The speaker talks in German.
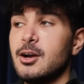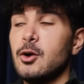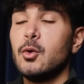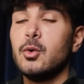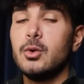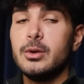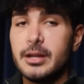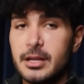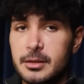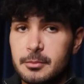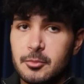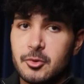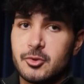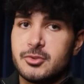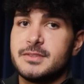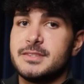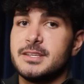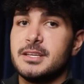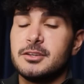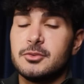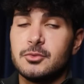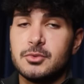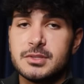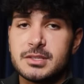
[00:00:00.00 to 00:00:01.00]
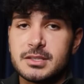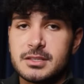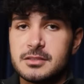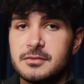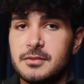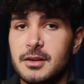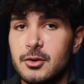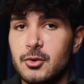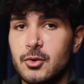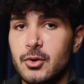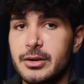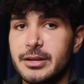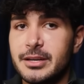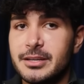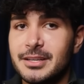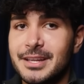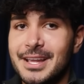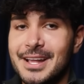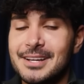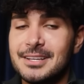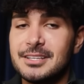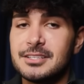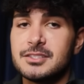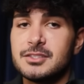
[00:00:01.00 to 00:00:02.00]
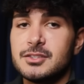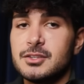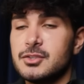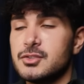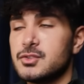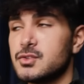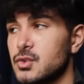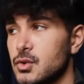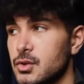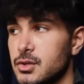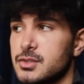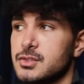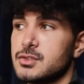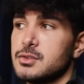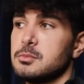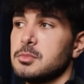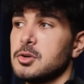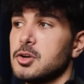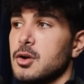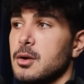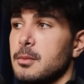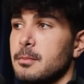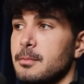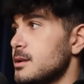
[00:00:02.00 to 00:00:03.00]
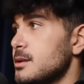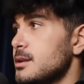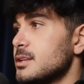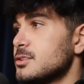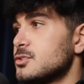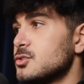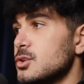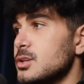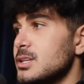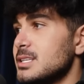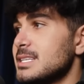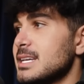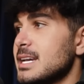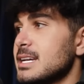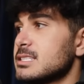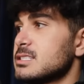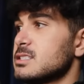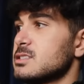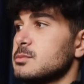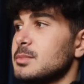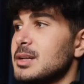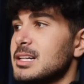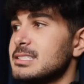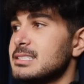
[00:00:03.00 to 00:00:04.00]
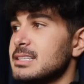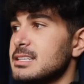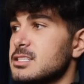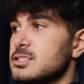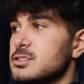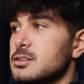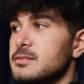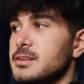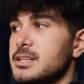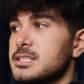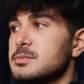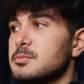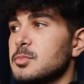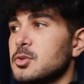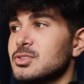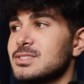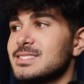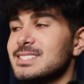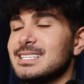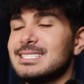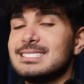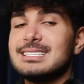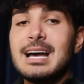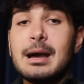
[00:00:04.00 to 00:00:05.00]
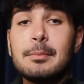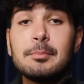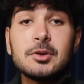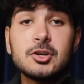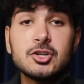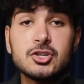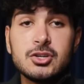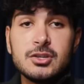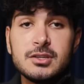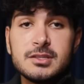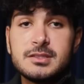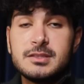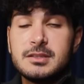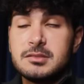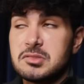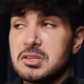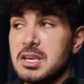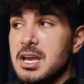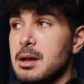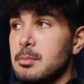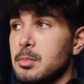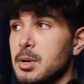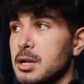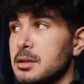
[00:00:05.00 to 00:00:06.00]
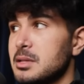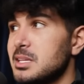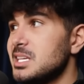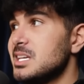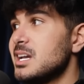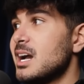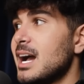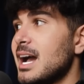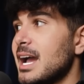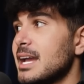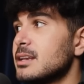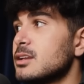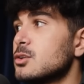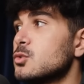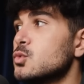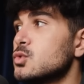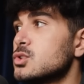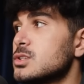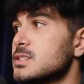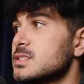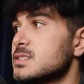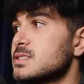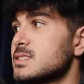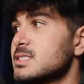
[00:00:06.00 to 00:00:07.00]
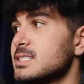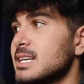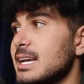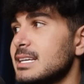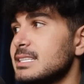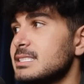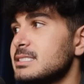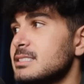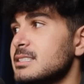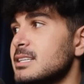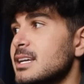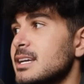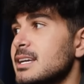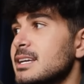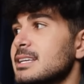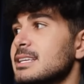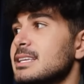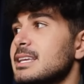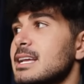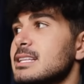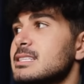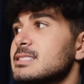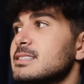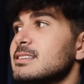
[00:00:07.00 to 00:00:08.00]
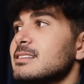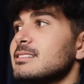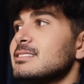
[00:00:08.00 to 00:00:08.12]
100% unseres verlorenen Geldes zurückzubekommen. Natürlich erst, sobald der Insolvenzprozess abgeschlossen ist, aber hier ein gutes Zeichen. Jetzt